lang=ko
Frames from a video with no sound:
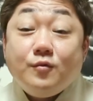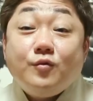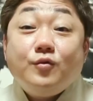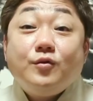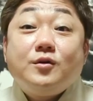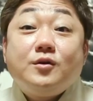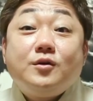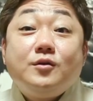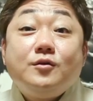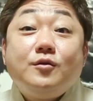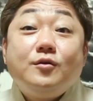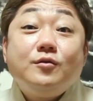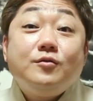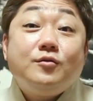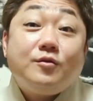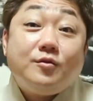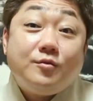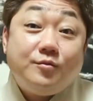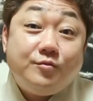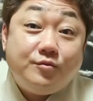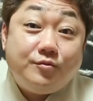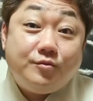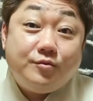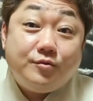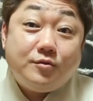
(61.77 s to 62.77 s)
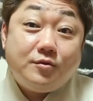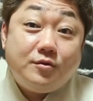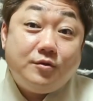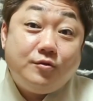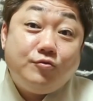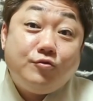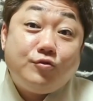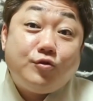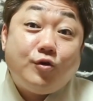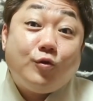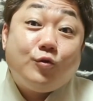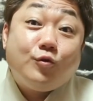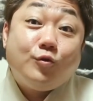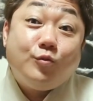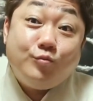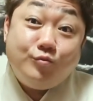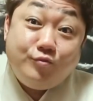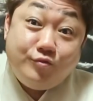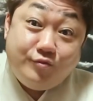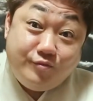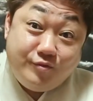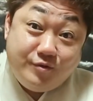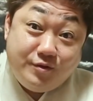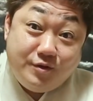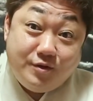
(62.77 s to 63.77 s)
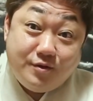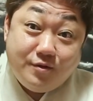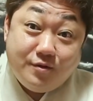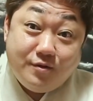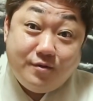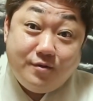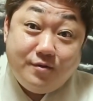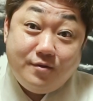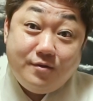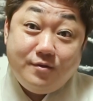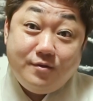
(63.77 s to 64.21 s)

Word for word: 뭐 그런저런 부분 그리고 결혼 부분이죠.